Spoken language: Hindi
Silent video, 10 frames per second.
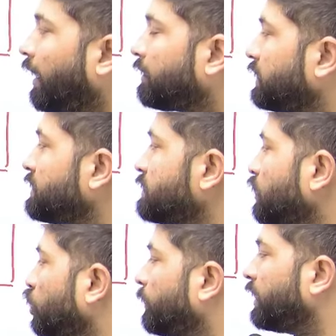अड़तीस
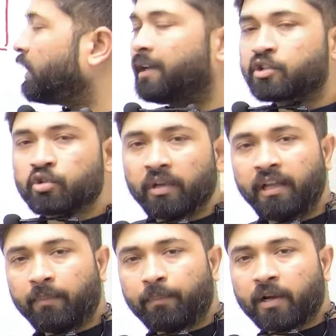अनुमंडल
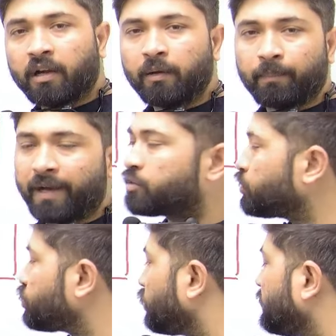101 प्रखंड
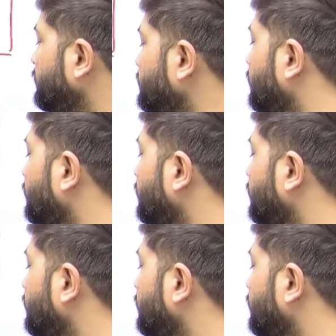534